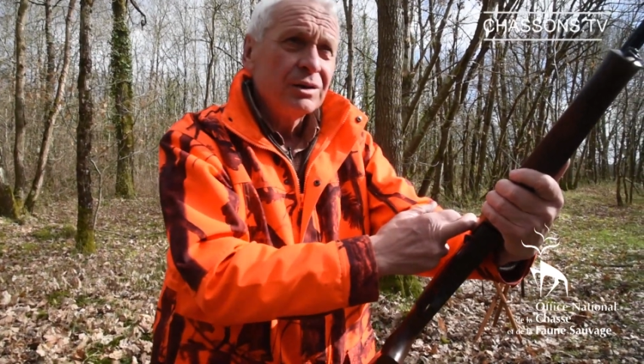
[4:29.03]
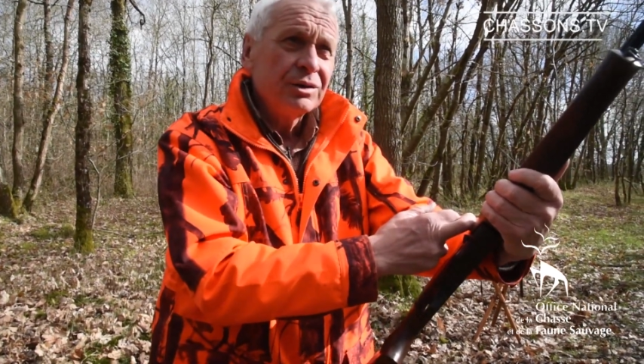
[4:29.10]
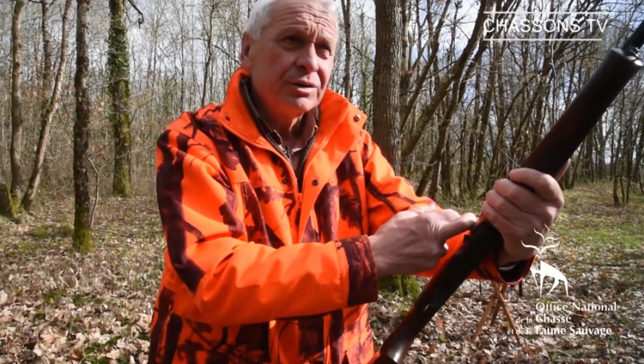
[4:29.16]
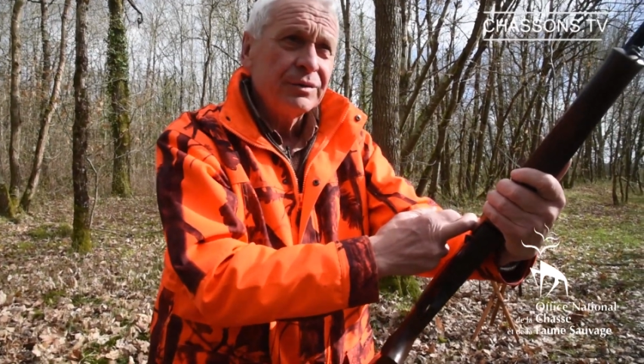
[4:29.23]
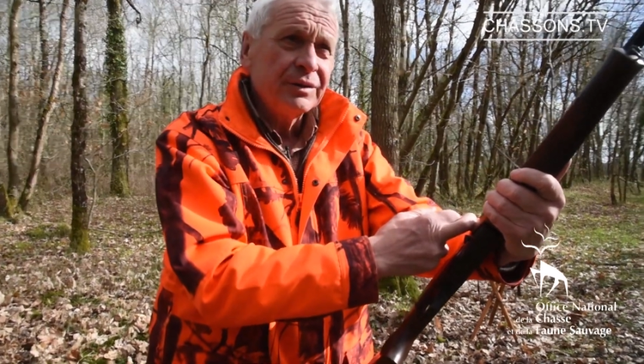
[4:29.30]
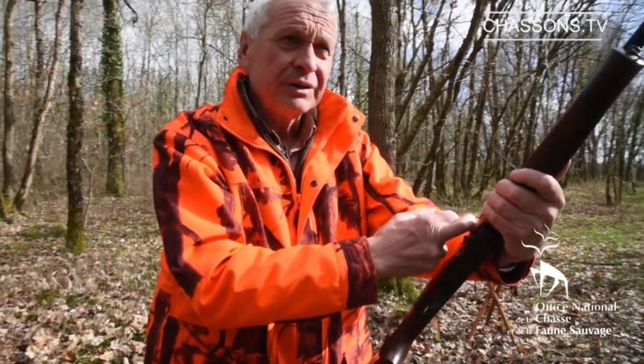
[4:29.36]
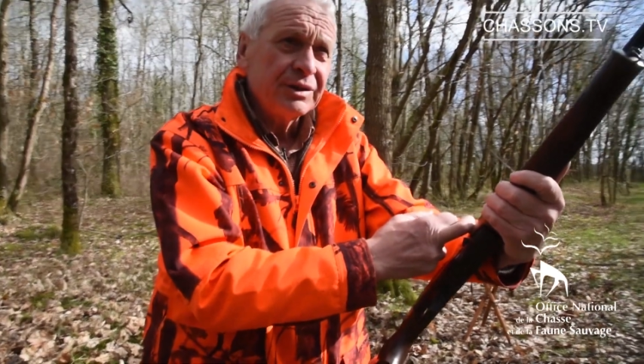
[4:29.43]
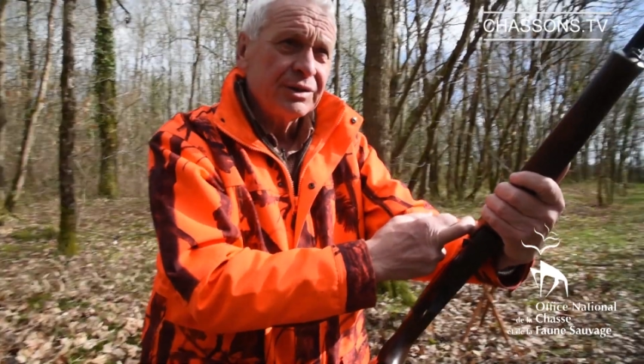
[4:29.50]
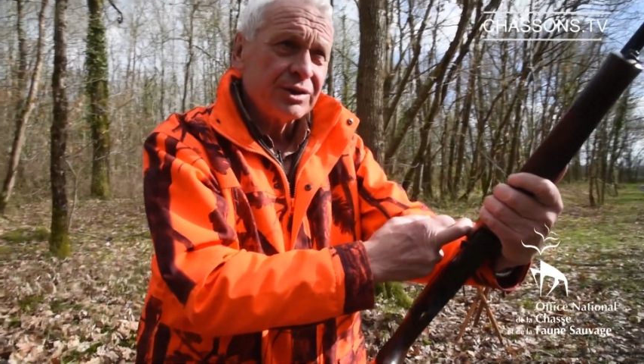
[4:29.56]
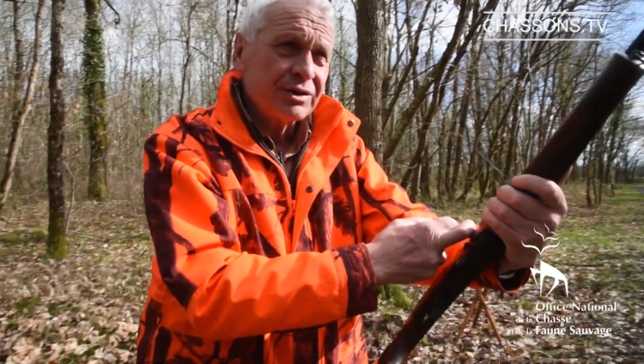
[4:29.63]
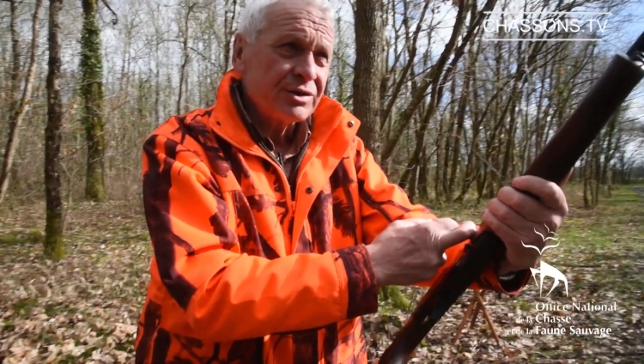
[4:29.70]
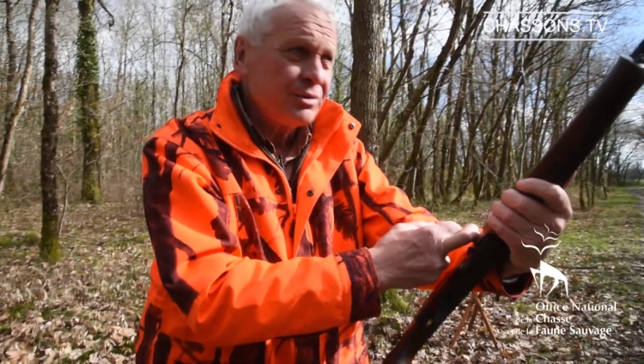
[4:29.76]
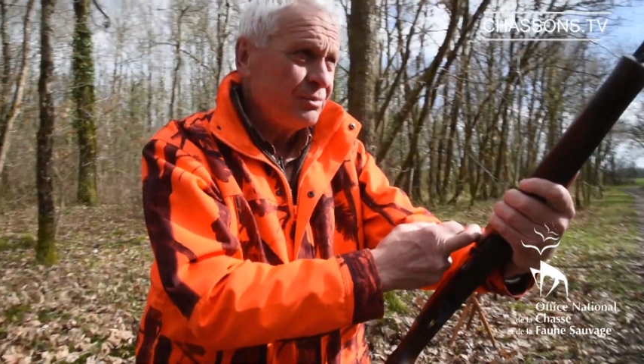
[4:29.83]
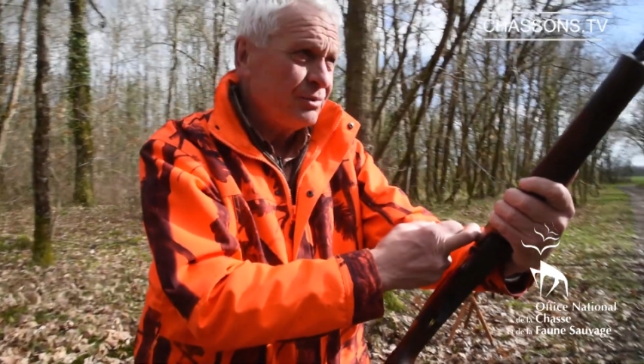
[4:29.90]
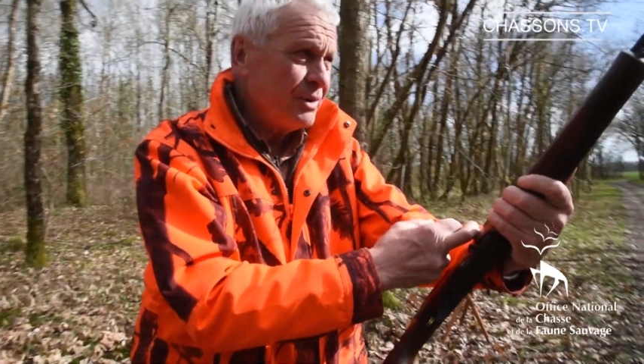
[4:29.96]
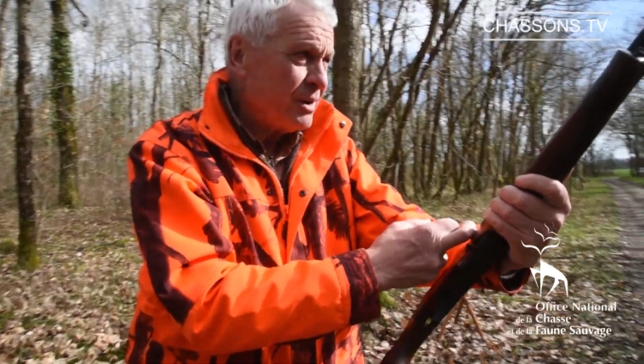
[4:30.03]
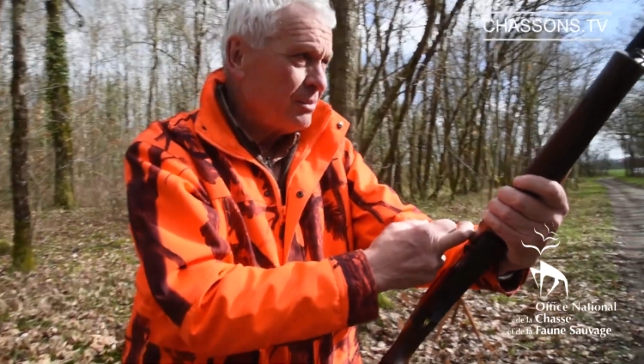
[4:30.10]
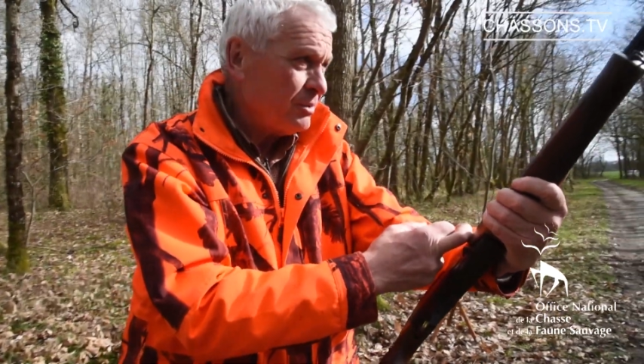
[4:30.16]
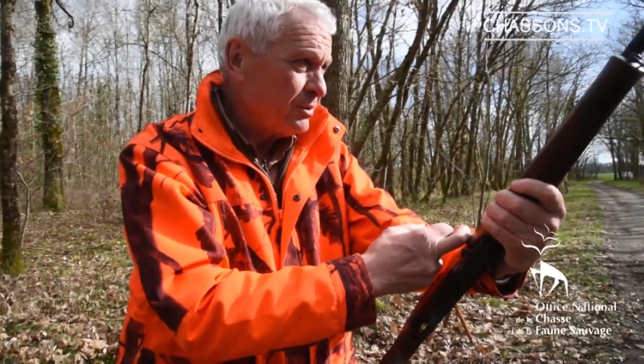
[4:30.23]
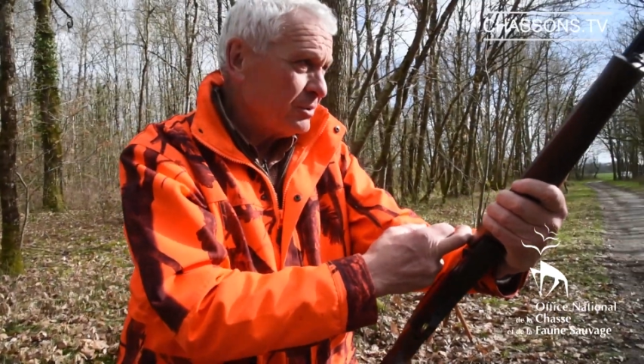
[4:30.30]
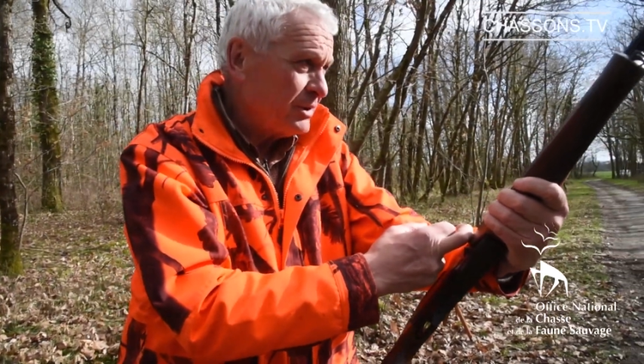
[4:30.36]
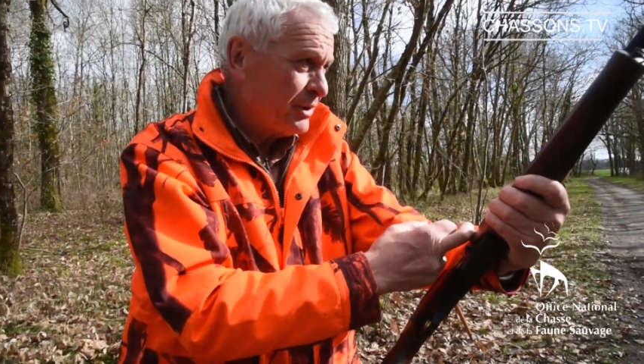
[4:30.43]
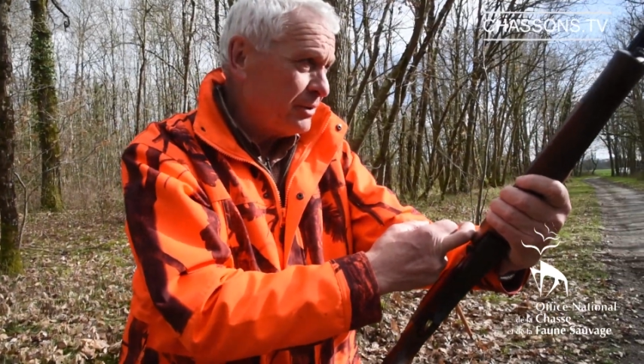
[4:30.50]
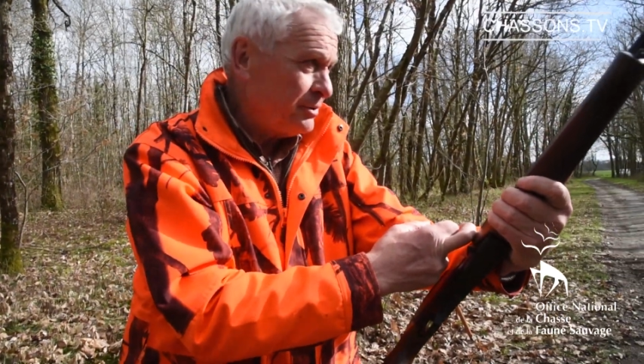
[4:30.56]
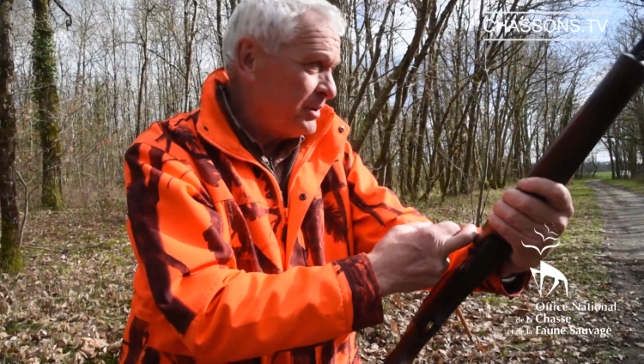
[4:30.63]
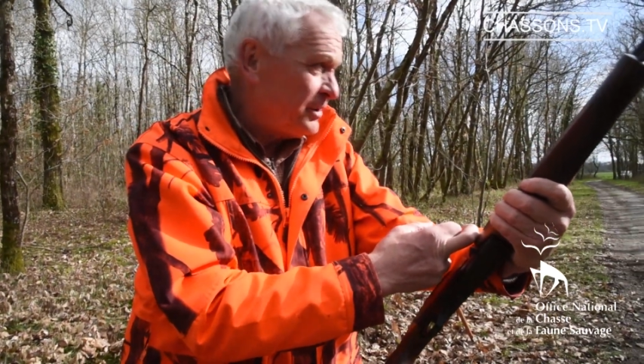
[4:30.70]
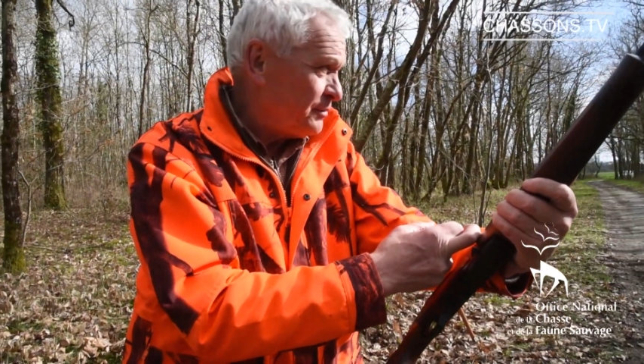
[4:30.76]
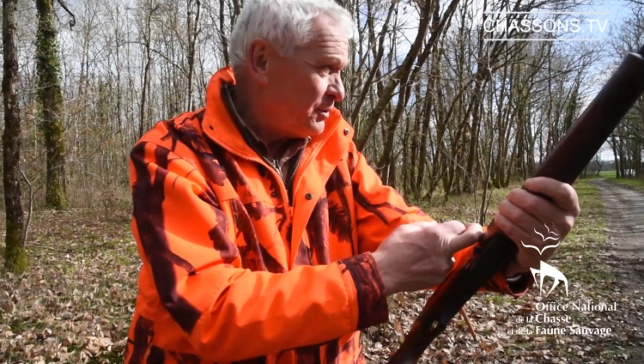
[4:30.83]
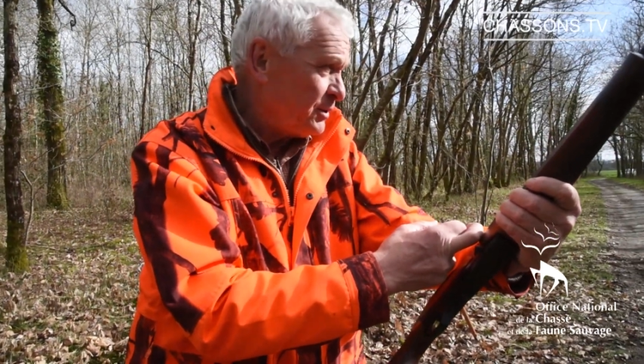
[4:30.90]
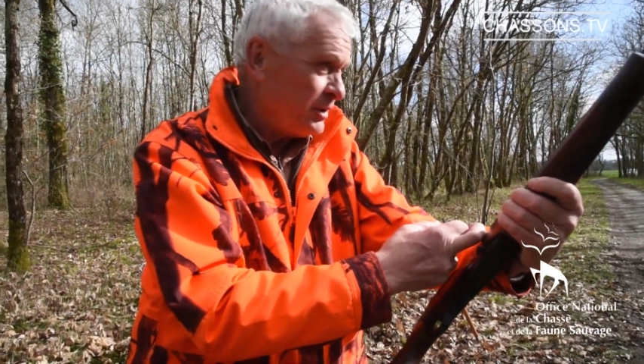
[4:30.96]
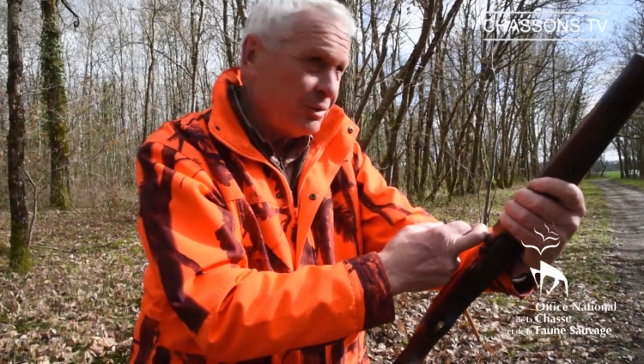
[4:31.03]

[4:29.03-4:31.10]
je vais décharger mon arme consécutivement